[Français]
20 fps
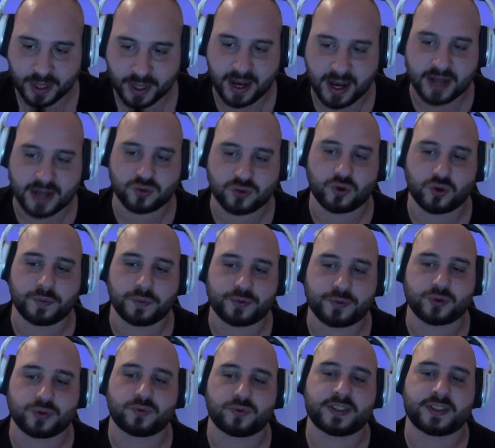Ajoute
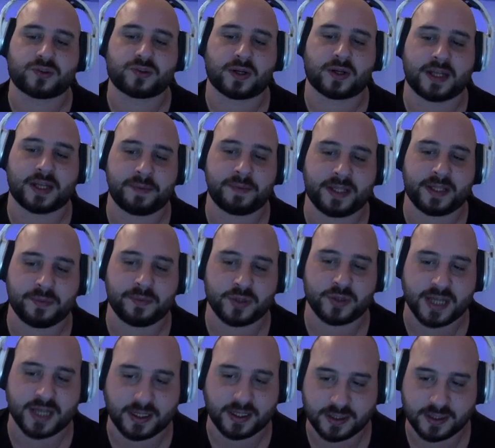l'option histoire de la bête
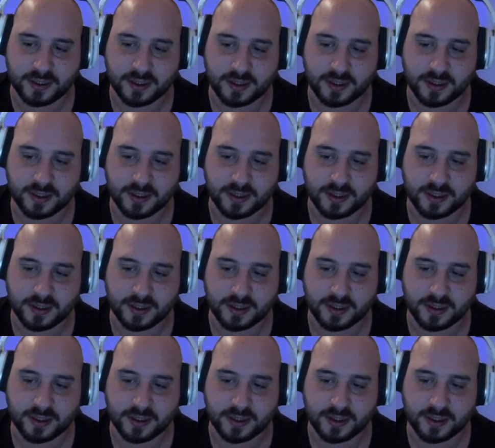démoniaque.